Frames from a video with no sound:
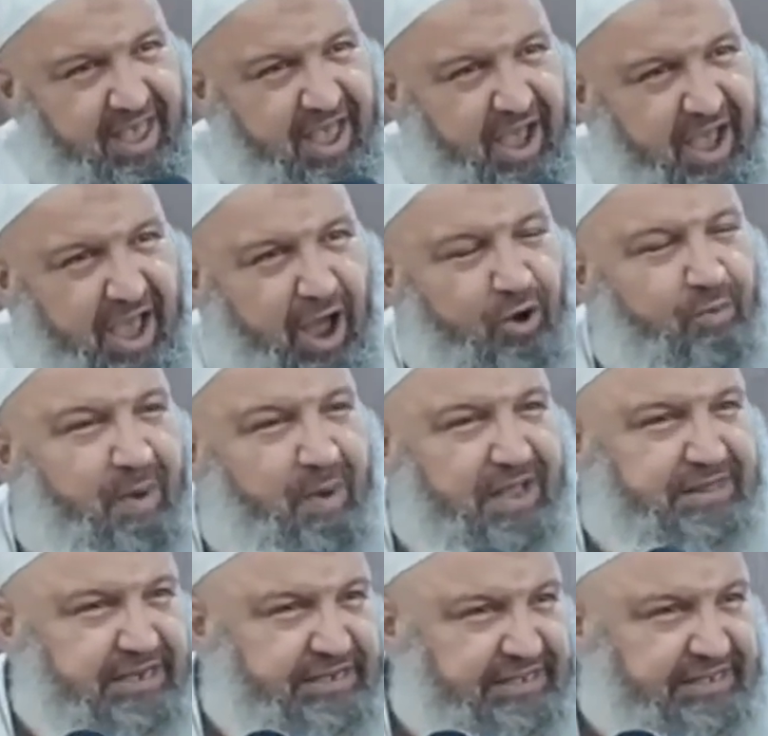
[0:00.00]
قالوا
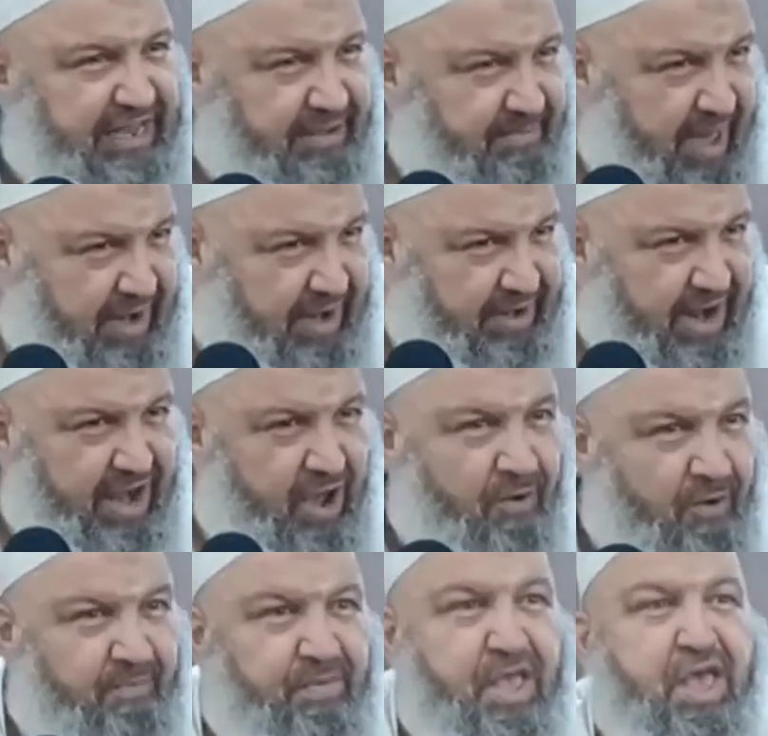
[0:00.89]
بعد استعمارنا
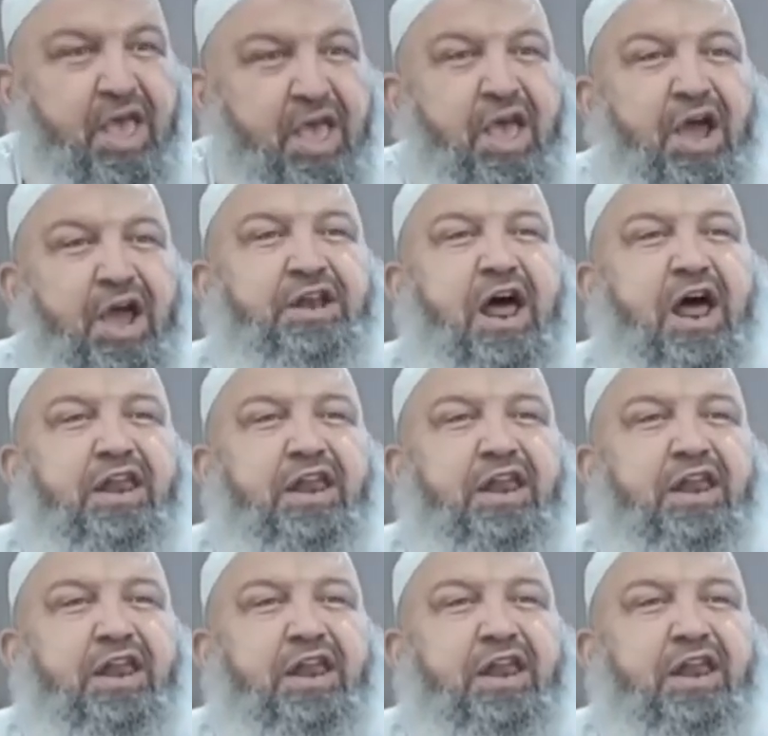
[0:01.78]
لهم حنا